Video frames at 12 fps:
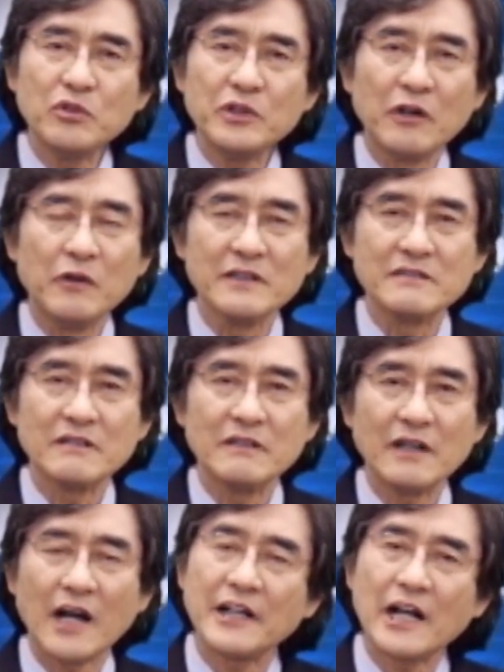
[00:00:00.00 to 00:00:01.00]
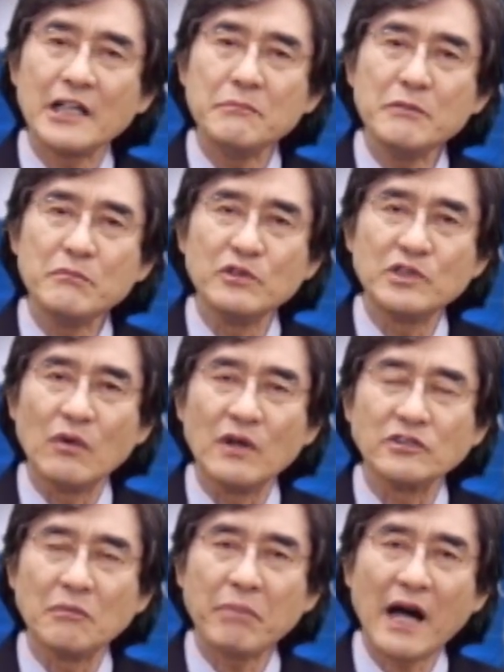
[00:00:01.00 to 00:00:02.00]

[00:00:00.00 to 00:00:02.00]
두려워서, 하나님이 무서워서,